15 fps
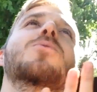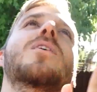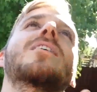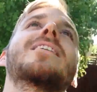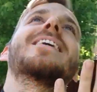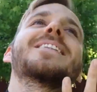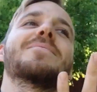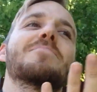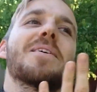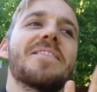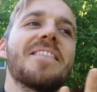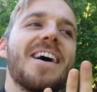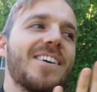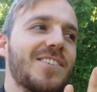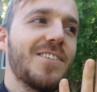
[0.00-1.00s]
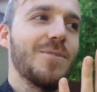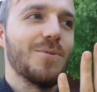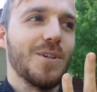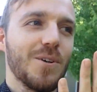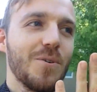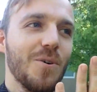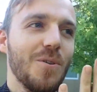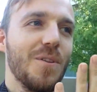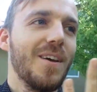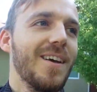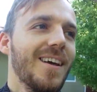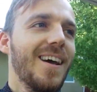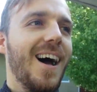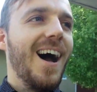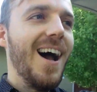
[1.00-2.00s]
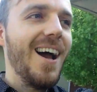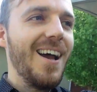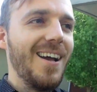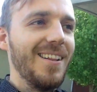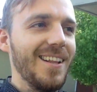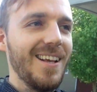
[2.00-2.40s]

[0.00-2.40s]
ну когда ты продашься, уже год. Hi,